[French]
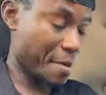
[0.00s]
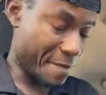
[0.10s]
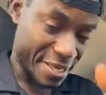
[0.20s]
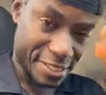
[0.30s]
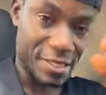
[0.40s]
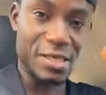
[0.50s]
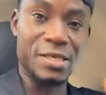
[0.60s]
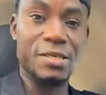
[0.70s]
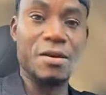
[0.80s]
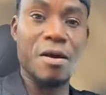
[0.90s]
Merci
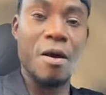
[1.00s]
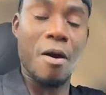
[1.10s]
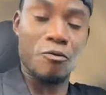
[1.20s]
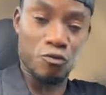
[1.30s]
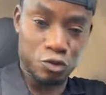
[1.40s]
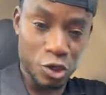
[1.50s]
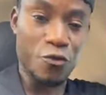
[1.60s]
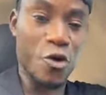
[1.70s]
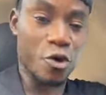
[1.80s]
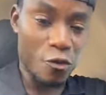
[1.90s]
je
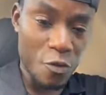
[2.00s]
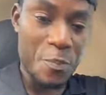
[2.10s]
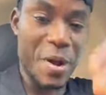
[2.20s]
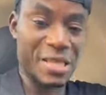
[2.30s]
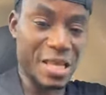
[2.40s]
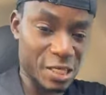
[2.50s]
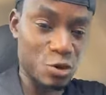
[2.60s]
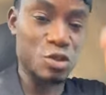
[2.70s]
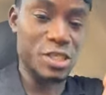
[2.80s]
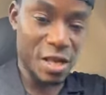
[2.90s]
veux que vous
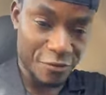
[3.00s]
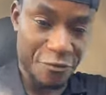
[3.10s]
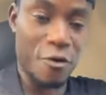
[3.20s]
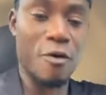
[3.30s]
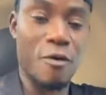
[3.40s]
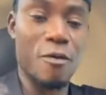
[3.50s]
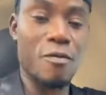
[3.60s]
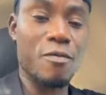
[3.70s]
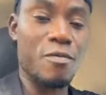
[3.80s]
partagez le direct fort.